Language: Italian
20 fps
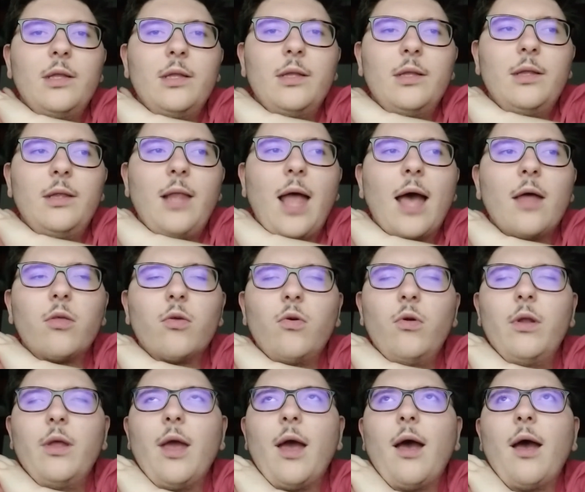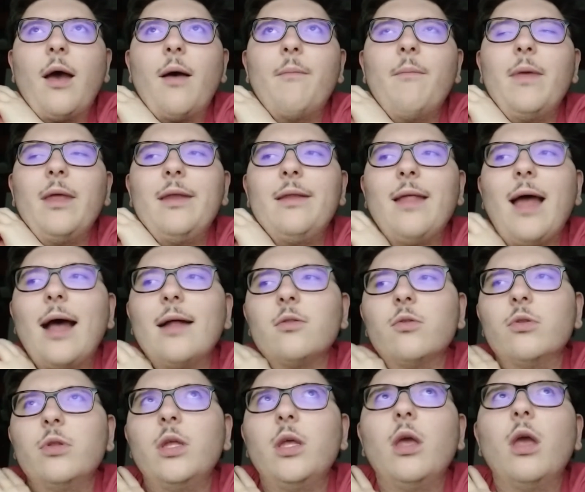eh, l'Ascoli ha
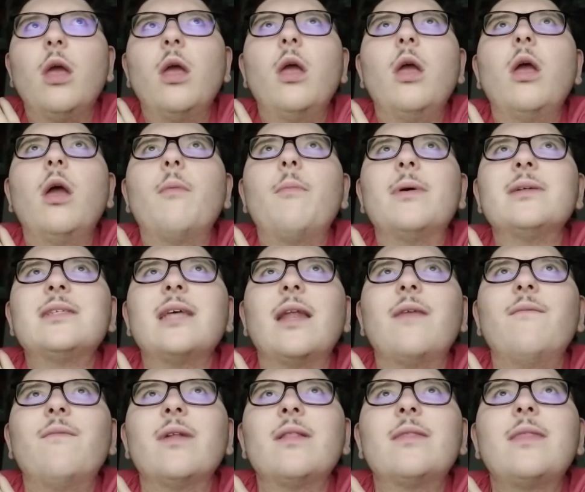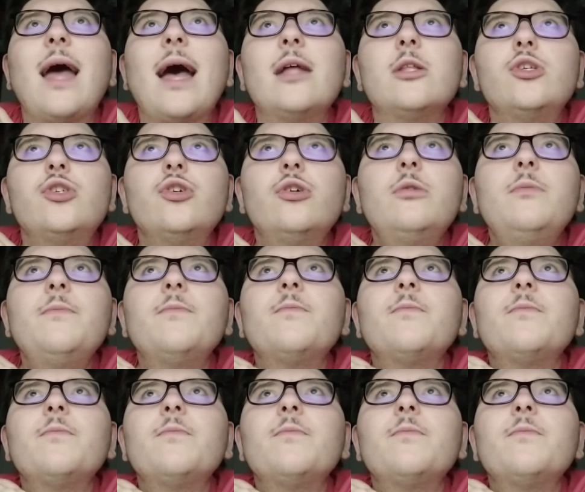meritato di passare in vantaggio